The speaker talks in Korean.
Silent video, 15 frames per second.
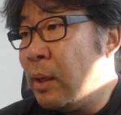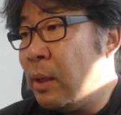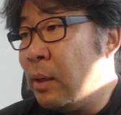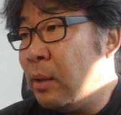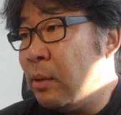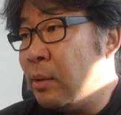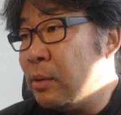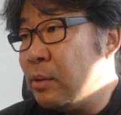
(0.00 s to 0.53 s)

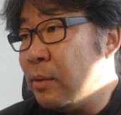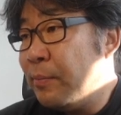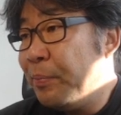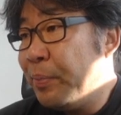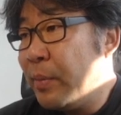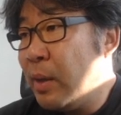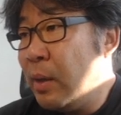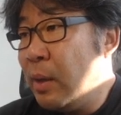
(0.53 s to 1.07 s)
있는 거죠.
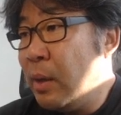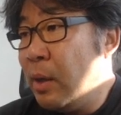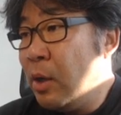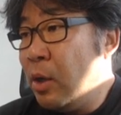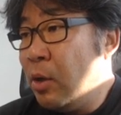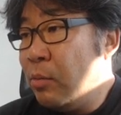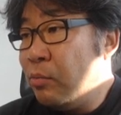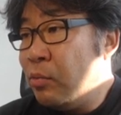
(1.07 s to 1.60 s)

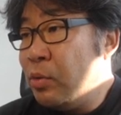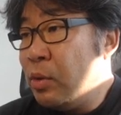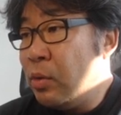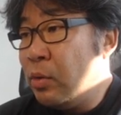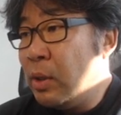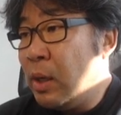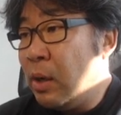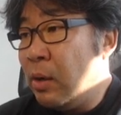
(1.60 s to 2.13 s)
문 열고
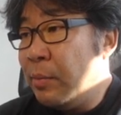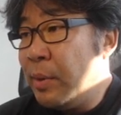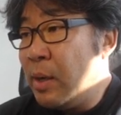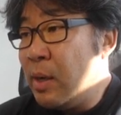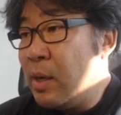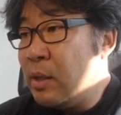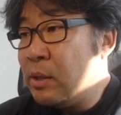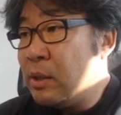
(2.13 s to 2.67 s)

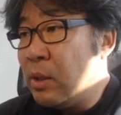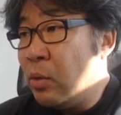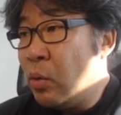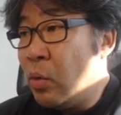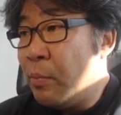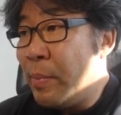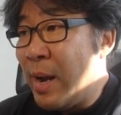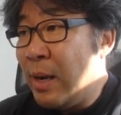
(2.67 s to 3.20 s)
나가면 이제
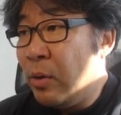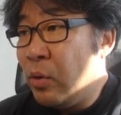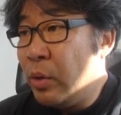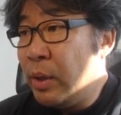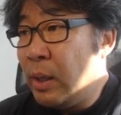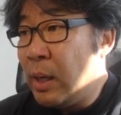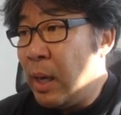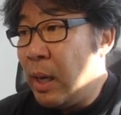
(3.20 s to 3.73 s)
요
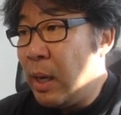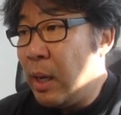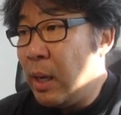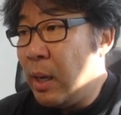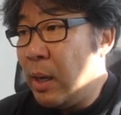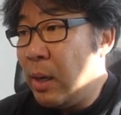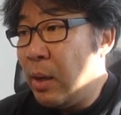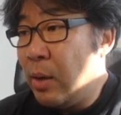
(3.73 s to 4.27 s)
발코니가
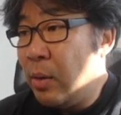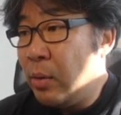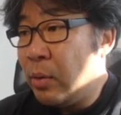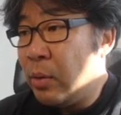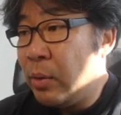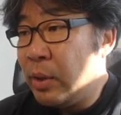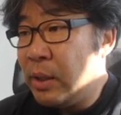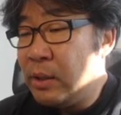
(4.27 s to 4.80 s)

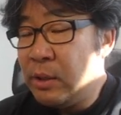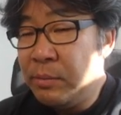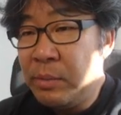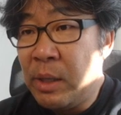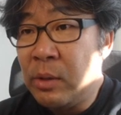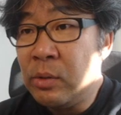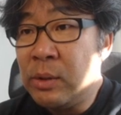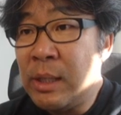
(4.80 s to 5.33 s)
이렇게 있습니다.
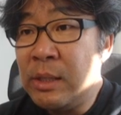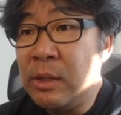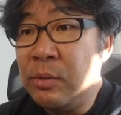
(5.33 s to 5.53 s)
그 사진을